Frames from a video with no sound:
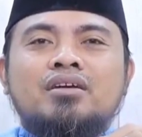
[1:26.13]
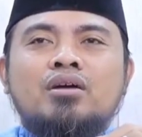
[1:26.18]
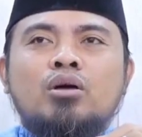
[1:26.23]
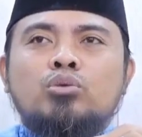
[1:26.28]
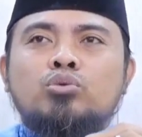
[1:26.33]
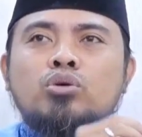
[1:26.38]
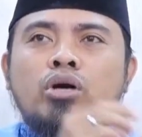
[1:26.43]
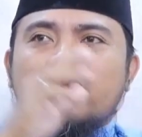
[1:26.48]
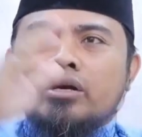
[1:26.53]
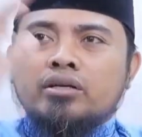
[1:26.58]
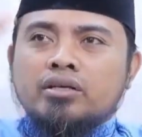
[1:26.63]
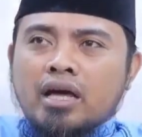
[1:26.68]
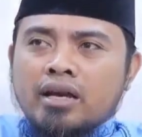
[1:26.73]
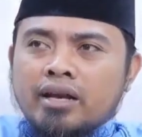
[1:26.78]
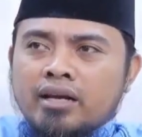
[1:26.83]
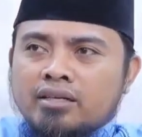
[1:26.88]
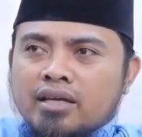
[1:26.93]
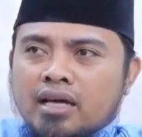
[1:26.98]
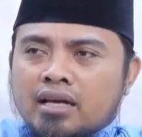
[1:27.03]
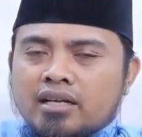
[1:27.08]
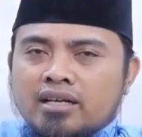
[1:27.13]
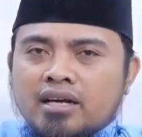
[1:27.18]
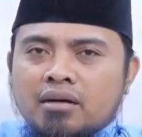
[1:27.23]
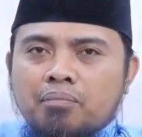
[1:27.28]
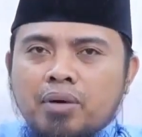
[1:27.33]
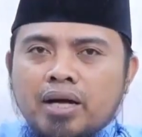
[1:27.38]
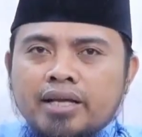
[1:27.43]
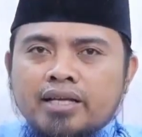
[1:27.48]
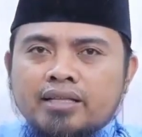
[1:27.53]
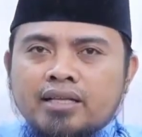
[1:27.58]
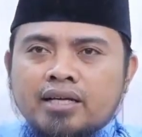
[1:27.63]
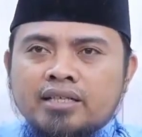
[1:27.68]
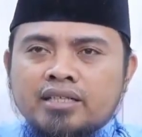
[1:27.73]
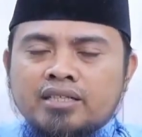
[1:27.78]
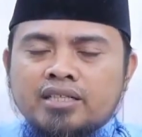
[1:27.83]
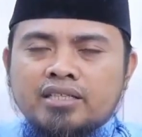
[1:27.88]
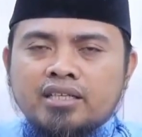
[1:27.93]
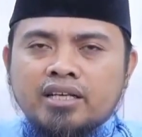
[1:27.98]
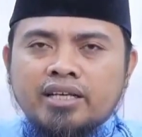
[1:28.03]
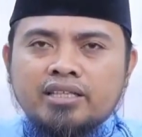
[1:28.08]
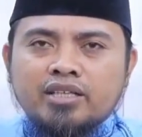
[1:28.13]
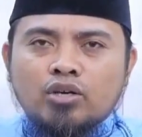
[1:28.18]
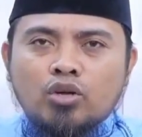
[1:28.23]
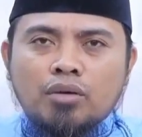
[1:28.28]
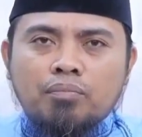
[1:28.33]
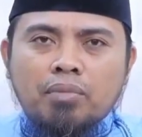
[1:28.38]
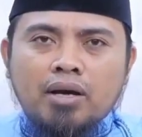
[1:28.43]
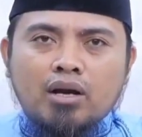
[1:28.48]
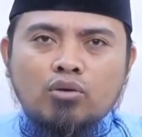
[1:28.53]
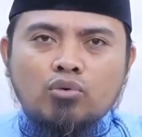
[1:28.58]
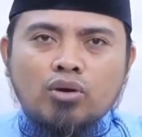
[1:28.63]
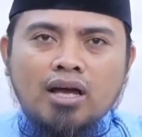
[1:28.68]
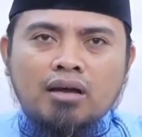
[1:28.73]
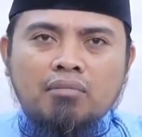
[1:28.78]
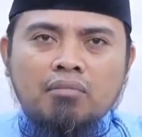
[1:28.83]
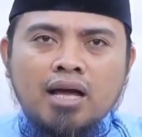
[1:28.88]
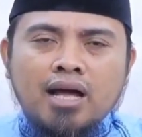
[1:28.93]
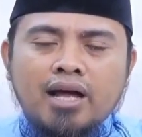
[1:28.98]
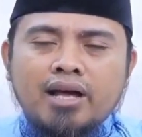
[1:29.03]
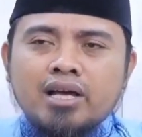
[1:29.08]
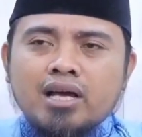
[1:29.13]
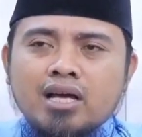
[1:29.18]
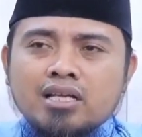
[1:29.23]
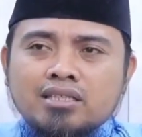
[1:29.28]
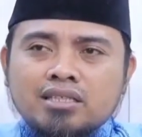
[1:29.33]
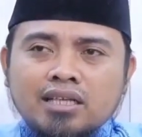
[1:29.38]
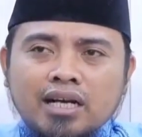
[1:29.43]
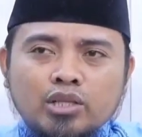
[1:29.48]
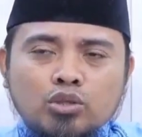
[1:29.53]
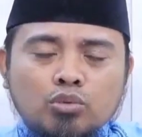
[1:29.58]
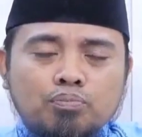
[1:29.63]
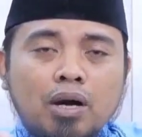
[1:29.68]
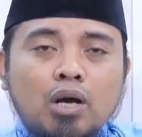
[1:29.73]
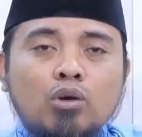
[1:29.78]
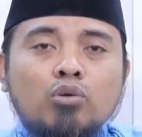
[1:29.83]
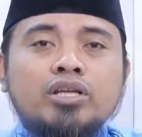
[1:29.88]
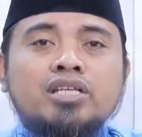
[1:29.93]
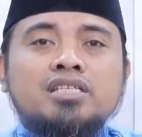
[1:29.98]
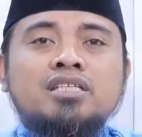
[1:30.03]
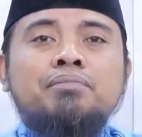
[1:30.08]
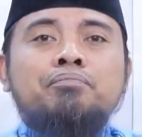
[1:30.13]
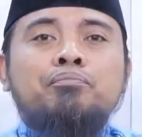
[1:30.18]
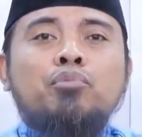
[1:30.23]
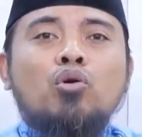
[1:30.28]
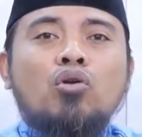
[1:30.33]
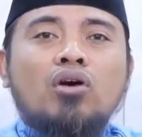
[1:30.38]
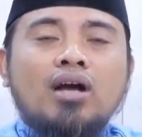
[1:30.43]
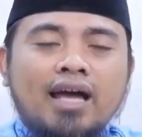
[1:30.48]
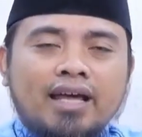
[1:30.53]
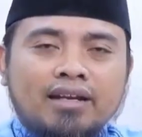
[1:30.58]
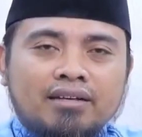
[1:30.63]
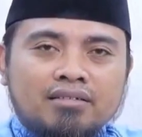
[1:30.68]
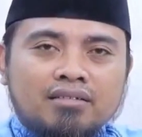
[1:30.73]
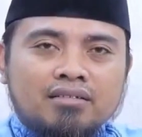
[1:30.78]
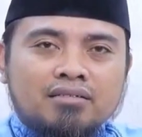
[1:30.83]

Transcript: Dari dalil-dalil yang banyak tadi diteliti oleh para ulama, setelah itu baru disimpulkan.